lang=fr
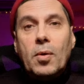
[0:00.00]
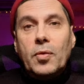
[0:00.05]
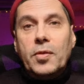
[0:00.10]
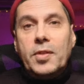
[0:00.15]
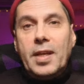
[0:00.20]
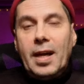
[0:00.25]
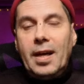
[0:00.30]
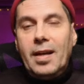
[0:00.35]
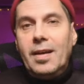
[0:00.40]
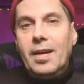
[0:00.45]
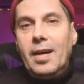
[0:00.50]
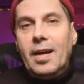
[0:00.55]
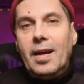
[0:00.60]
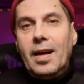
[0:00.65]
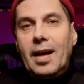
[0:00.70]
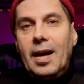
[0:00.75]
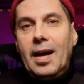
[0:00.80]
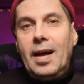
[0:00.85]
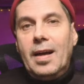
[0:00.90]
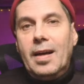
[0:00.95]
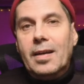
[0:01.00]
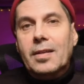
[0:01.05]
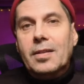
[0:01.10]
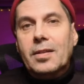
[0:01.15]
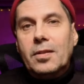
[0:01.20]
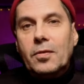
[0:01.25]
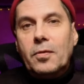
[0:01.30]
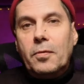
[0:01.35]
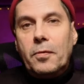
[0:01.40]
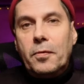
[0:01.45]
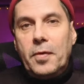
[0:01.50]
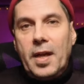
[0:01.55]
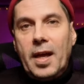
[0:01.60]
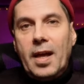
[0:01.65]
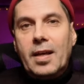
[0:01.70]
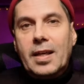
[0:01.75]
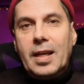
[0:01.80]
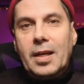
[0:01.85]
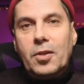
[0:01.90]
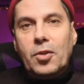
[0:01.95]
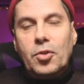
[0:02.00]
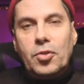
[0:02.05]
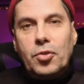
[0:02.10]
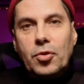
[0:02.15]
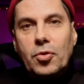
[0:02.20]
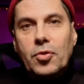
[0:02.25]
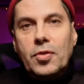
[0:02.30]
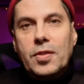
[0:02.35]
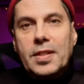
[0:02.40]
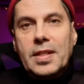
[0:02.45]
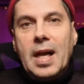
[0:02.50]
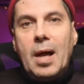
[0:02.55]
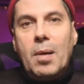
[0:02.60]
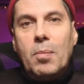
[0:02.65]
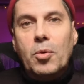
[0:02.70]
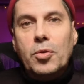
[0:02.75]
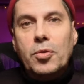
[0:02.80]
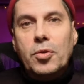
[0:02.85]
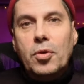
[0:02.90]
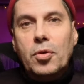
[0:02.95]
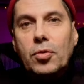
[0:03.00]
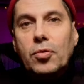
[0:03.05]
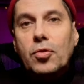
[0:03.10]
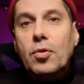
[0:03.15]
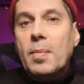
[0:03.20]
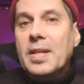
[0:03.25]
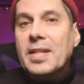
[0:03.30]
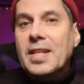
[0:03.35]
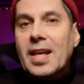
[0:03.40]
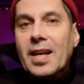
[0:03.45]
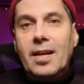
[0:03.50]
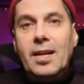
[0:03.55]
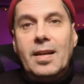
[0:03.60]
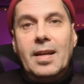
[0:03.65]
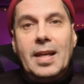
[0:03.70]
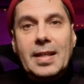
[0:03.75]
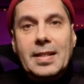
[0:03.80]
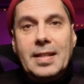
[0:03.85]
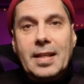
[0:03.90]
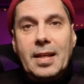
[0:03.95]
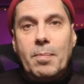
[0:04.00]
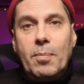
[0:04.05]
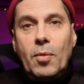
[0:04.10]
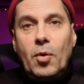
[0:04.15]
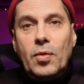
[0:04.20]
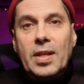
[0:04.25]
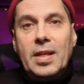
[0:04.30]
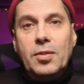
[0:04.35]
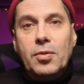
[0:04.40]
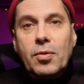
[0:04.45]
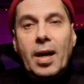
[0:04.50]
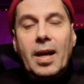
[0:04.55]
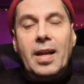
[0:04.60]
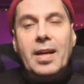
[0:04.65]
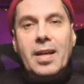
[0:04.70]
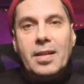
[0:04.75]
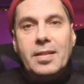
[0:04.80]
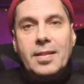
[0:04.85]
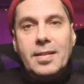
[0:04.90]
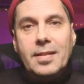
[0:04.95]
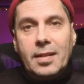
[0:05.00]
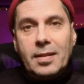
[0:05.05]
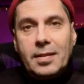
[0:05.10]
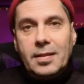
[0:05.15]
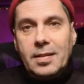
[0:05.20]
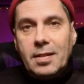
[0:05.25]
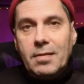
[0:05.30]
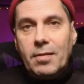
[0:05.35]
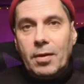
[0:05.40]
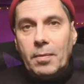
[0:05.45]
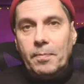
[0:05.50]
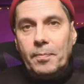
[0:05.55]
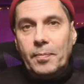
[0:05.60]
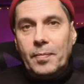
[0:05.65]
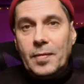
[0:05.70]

mental à faire quelque chose d'harmonieux de manière extrêmement naturelle et instinctive.